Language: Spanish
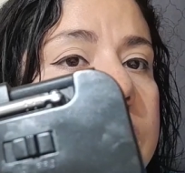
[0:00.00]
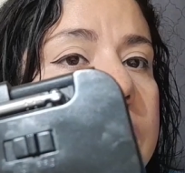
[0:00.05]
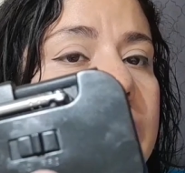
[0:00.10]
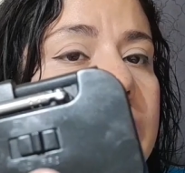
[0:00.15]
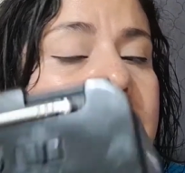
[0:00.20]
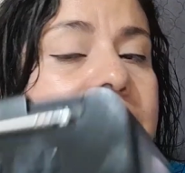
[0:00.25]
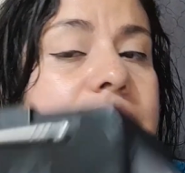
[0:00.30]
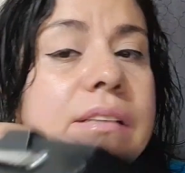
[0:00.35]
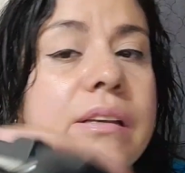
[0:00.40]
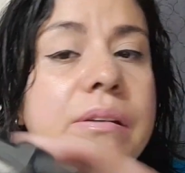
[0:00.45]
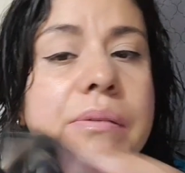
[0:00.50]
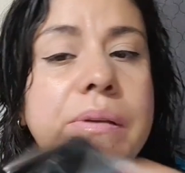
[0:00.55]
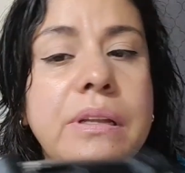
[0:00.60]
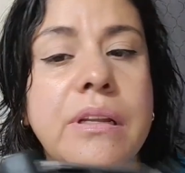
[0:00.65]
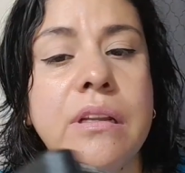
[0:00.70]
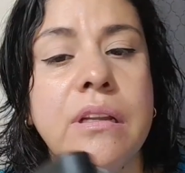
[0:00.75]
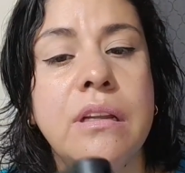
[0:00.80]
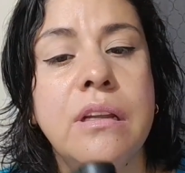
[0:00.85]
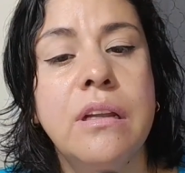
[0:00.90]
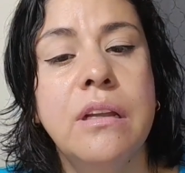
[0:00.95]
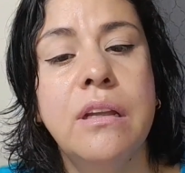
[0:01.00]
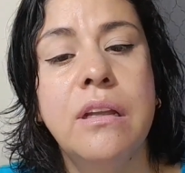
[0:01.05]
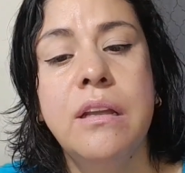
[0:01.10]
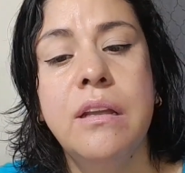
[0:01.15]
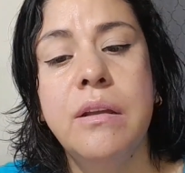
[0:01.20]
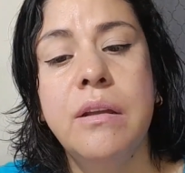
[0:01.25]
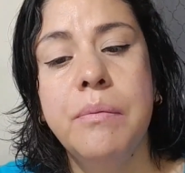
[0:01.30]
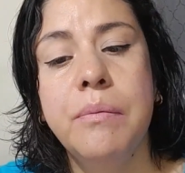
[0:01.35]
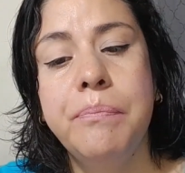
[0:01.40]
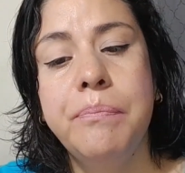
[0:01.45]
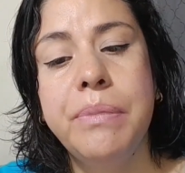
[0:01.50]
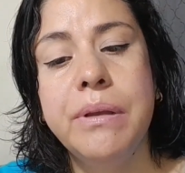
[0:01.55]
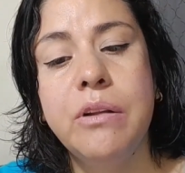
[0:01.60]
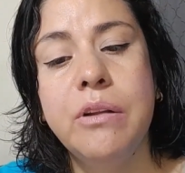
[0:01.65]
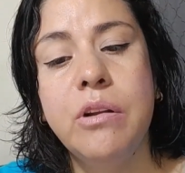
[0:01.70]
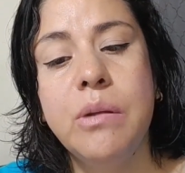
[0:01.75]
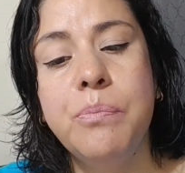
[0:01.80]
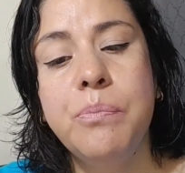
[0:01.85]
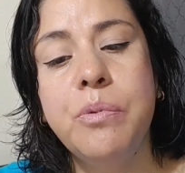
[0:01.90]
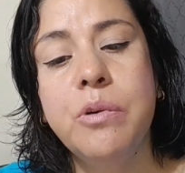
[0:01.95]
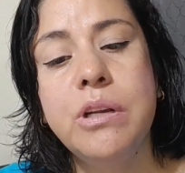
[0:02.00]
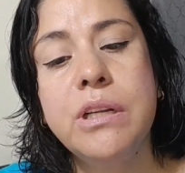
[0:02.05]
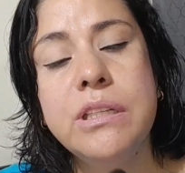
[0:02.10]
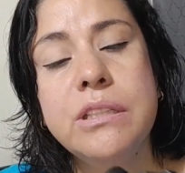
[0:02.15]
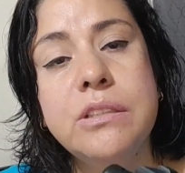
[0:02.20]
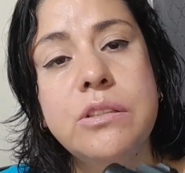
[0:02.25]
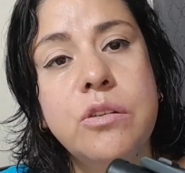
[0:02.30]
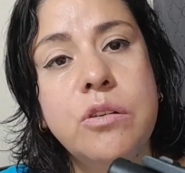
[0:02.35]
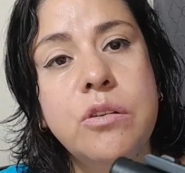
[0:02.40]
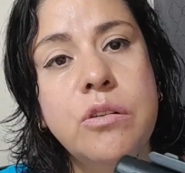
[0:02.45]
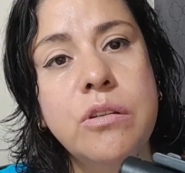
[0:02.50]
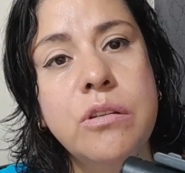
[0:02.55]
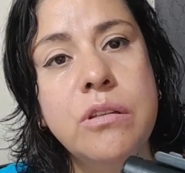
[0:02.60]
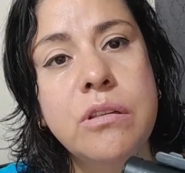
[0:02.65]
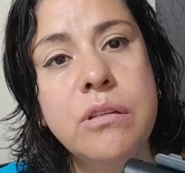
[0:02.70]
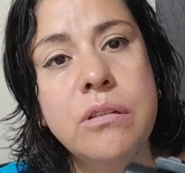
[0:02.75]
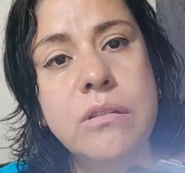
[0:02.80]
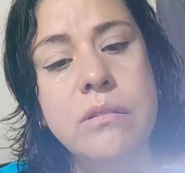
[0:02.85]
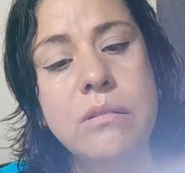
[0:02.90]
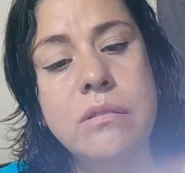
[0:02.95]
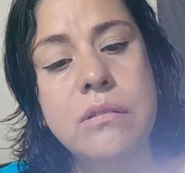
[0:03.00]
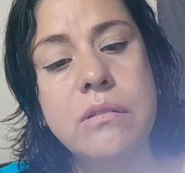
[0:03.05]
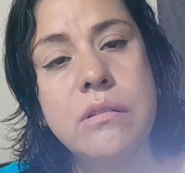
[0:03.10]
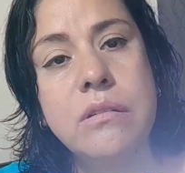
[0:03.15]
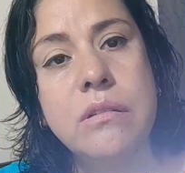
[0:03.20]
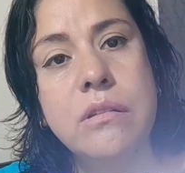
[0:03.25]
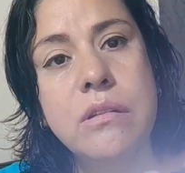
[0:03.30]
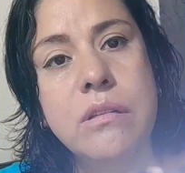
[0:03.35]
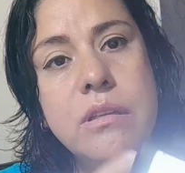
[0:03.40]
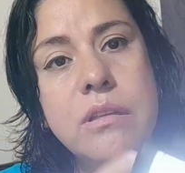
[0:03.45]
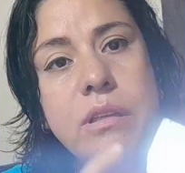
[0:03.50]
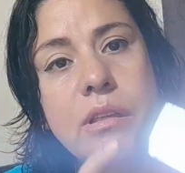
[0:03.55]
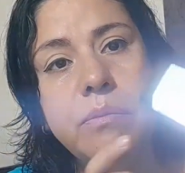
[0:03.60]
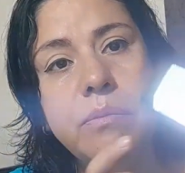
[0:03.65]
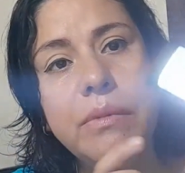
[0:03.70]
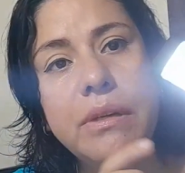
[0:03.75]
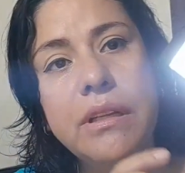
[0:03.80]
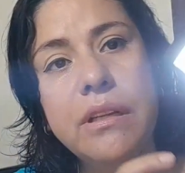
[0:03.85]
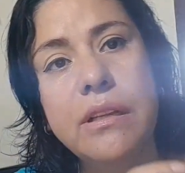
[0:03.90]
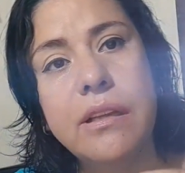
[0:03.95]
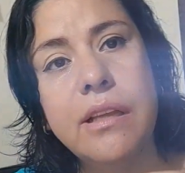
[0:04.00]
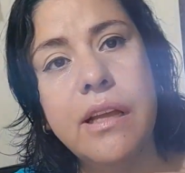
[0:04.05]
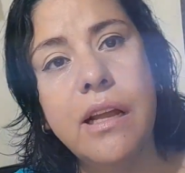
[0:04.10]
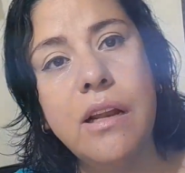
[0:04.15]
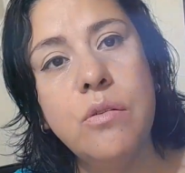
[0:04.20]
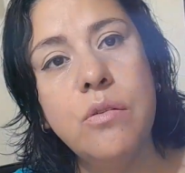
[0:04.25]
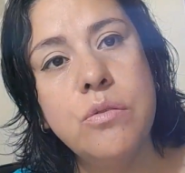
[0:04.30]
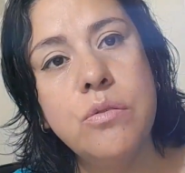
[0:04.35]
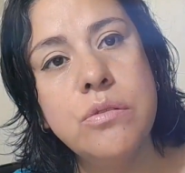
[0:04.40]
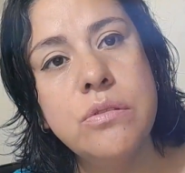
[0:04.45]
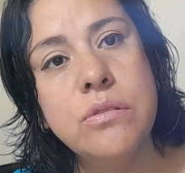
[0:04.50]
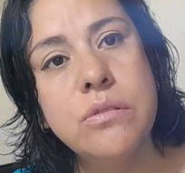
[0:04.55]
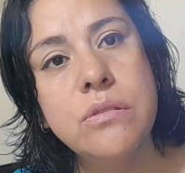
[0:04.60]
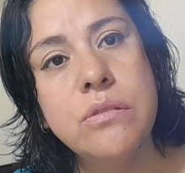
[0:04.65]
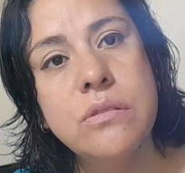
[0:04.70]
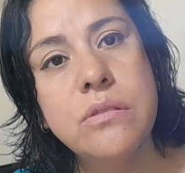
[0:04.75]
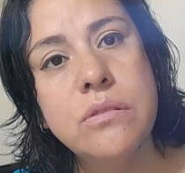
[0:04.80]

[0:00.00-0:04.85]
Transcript: alcanza a ver, pero le pones on, y miren, da luz.